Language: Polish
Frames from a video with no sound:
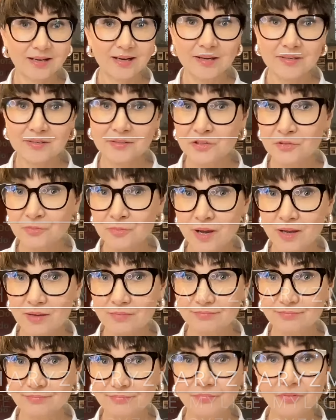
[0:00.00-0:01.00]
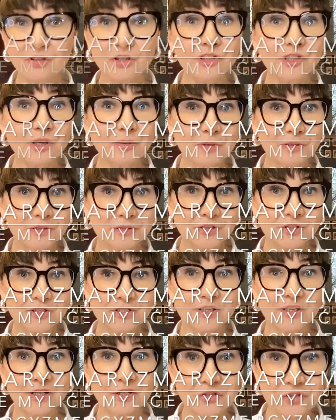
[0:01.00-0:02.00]
Charyzma nie mylić
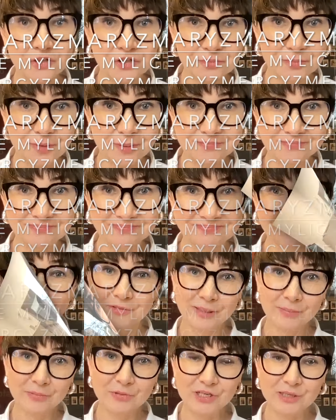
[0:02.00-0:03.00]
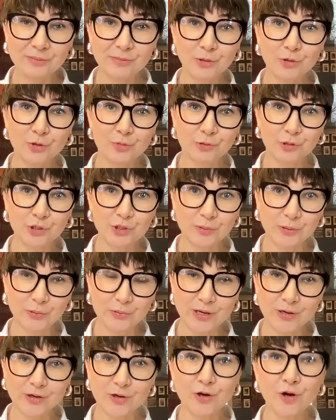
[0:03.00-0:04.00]
z narcyzmem. Witam Cię na blogu Prospero
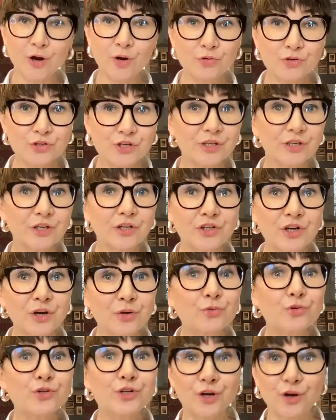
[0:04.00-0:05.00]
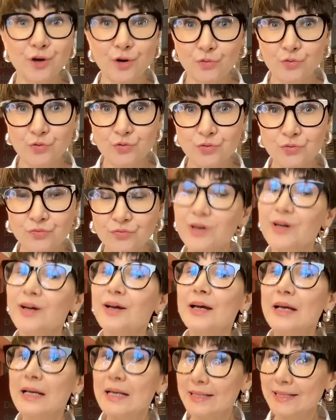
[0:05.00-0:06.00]
jako coach, gdzie uczę coachów
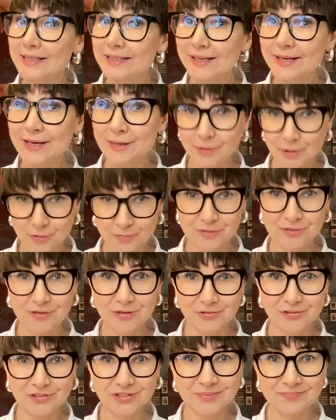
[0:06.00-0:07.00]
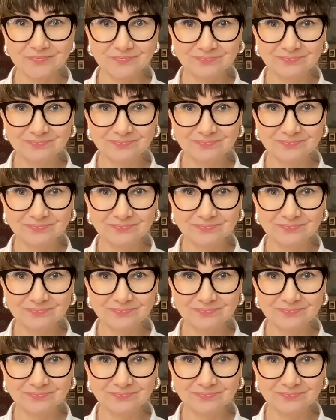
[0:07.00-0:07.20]
zarabiać pieniądze.